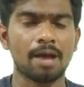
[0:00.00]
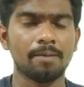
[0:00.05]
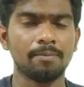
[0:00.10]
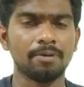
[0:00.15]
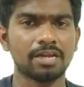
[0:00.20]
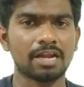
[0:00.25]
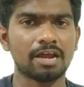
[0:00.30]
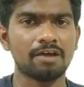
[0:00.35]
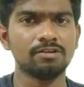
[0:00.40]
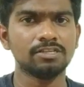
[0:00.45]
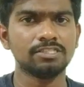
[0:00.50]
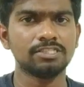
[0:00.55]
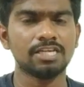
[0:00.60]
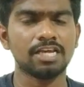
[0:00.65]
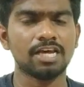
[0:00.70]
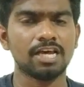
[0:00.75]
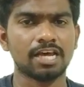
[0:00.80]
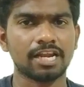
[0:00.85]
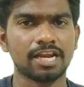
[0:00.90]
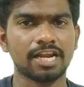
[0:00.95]
ఆమెకి
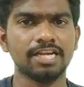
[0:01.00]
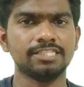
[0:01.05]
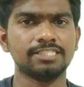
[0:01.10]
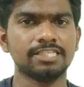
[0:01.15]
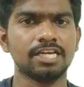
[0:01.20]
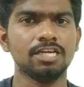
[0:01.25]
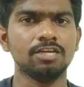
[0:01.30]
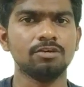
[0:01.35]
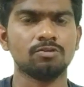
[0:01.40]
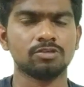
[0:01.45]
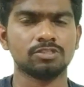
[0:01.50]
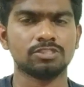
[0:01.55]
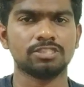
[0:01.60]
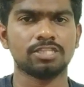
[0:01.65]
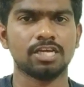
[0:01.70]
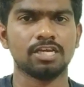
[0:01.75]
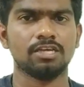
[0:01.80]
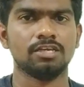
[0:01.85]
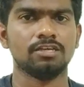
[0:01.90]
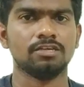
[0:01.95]
రావాల్సిన రైట్స్ అన్నీ
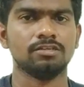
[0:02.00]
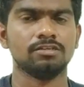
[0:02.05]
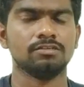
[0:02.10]
వస్తాయి